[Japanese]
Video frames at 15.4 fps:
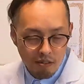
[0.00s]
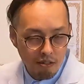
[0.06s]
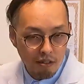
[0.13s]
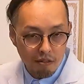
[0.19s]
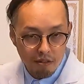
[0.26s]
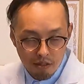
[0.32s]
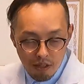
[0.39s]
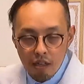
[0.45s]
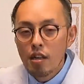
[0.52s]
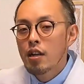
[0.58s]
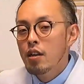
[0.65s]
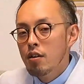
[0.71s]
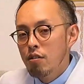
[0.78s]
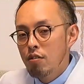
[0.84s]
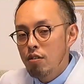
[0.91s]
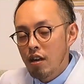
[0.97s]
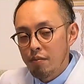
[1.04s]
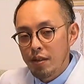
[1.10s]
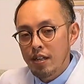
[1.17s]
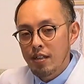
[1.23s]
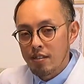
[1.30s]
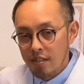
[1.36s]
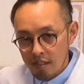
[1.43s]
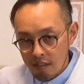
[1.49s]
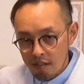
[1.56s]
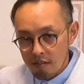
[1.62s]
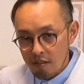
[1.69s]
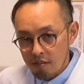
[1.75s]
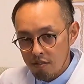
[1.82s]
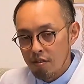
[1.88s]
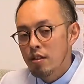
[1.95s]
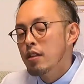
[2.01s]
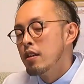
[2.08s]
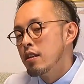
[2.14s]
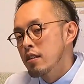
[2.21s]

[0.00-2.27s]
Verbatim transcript: るってことね。狼から逃げるってこと。